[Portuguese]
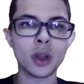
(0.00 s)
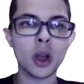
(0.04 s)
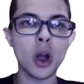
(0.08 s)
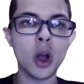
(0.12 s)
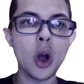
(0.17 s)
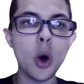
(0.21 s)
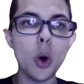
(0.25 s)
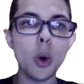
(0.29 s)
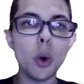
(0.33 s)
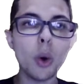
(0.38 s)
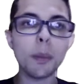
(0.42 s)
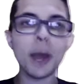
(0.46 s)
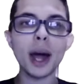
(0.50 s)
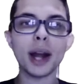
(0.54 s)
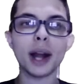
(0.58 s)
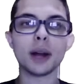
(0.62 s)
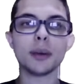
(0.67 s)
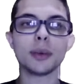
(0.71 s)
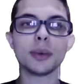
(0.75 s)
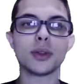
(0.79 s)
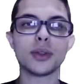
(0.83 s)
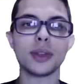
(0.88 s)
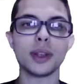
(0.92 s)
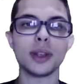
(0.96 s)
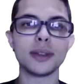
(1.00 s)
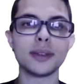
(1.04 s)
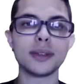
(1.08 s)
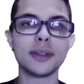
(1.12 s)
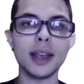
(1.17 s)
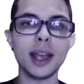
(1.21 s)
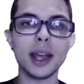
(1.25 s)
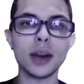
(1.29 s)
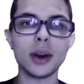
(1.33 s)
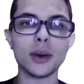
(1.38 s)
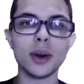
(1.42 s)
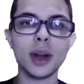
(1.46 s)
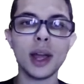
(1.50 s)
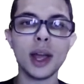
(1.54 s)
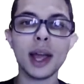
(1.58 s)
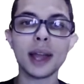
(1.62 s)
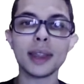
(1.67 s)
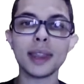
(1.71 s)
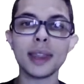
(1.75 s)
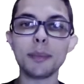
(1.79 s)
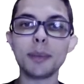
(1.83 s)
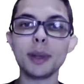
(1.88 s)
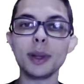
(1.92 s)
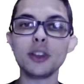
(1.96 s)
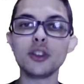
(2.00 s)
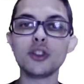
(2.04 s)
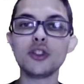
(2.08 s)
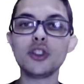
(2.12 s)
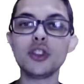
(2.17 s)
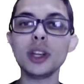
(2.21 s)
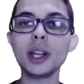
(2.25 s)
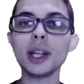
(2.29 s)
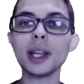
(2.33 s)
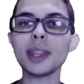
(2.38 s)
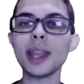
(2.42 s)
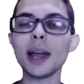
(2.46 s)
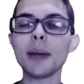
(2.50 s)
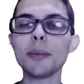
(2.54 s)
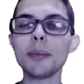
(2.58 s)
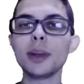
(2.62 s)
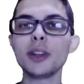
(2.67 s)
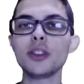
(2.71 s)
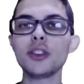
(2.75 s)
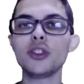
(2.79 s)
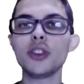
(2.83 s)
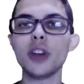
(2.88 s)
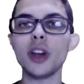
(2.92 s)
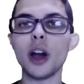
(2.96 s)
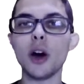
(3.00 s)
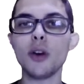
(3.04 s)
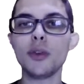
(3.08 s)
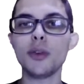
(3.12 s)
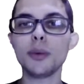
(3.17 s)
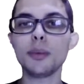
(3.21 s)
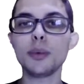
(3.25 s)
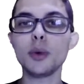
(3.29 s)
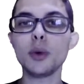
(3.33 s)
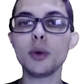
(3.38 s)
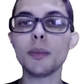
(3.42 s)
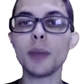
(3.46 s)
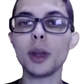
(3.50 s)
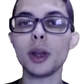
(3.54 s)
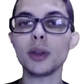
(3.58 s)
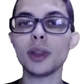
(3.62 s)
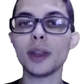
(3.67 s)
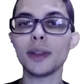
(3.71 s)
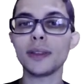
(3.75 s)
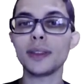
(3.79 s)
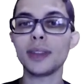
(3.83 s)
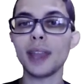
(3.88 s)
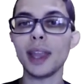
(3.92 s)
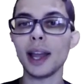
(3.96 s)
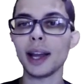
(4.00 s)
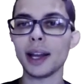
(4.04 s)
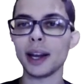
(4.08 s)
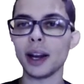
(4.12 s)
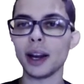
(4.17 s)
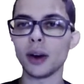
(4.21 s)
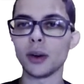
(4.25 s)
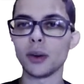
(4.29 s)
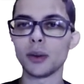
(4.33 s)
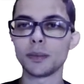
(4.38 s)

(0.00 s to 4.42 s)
O parâmetro C0 depende diretamente de alfa por meio dessa integral.